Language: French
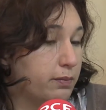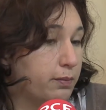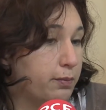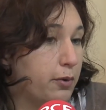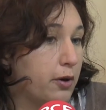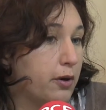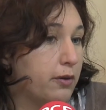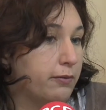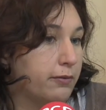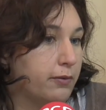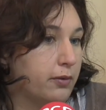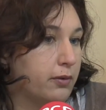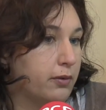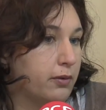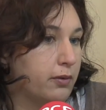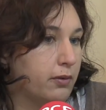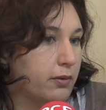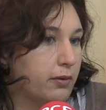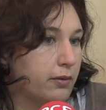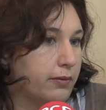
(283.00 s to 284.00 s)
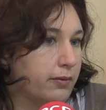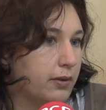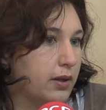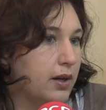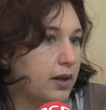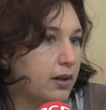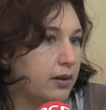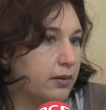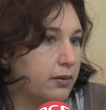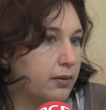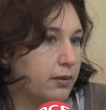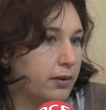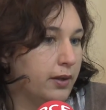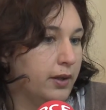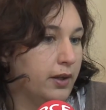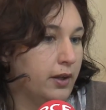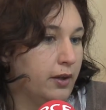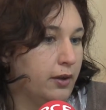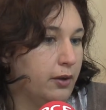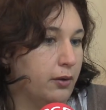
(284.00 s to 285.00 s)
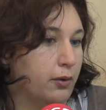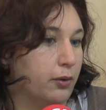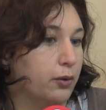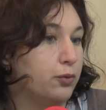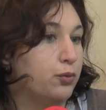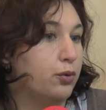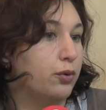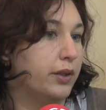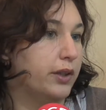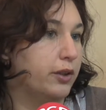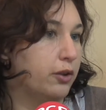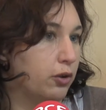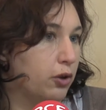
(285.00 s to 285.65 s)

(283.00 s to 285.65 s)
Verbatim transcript: peuvent voilà, retourner